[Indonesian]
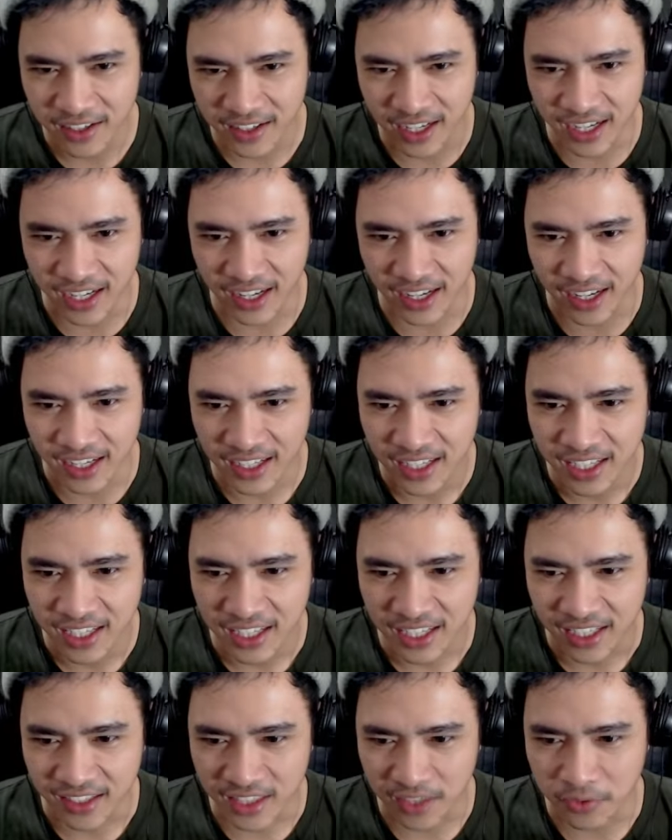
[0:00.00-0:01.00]
Udah deh,
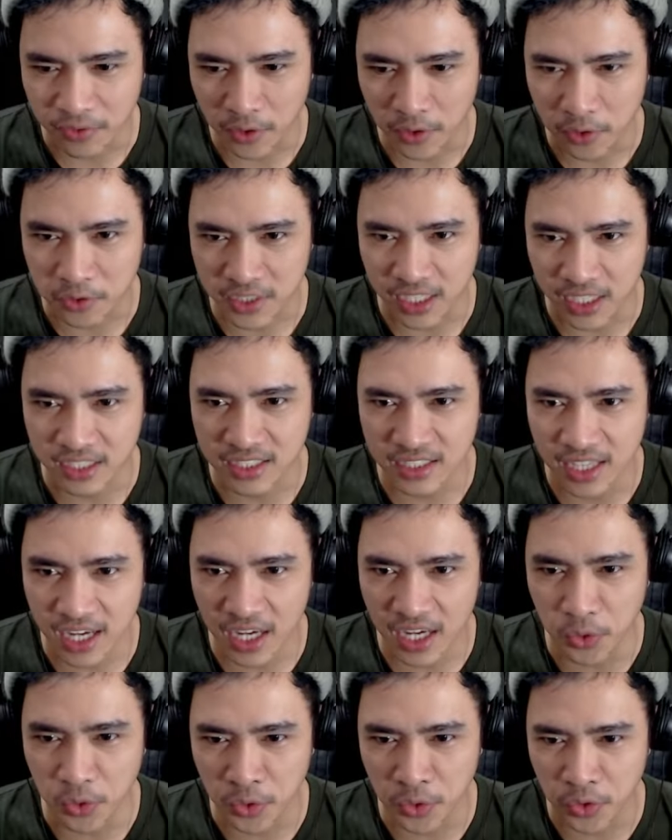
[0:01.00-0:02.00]
kita fokus
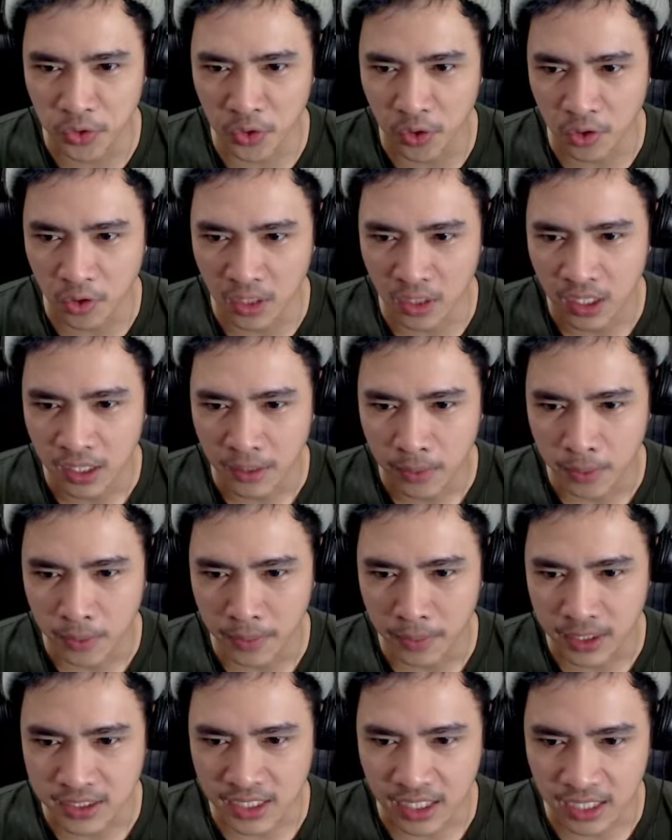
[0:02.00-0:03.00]
aja untuk
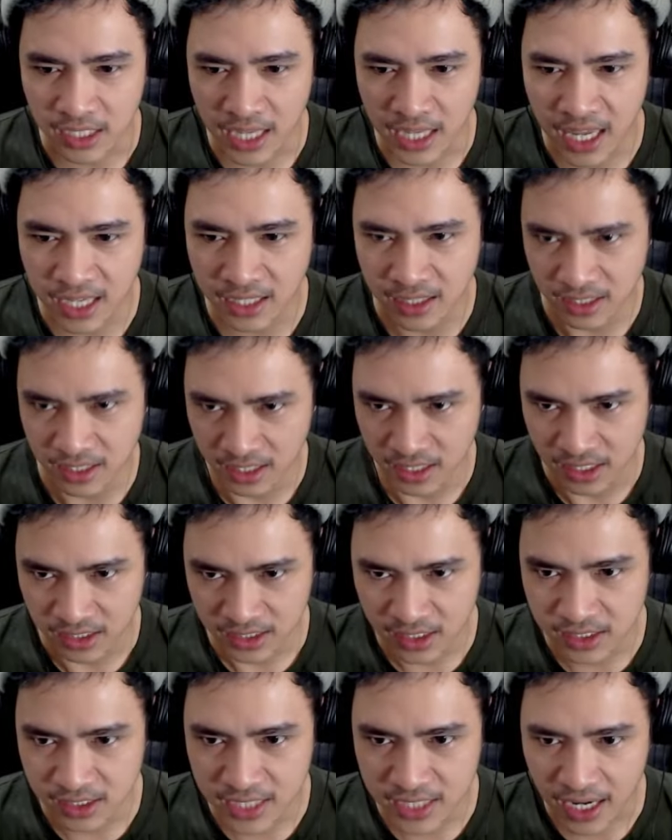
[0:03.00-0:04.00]
membersihkan
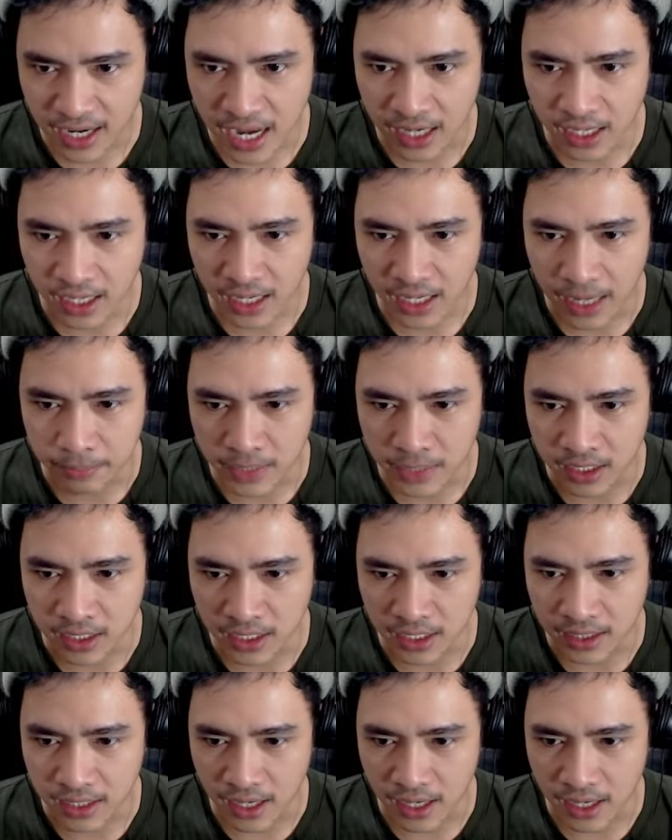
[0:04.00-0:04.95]
jejak kaki kapten kita.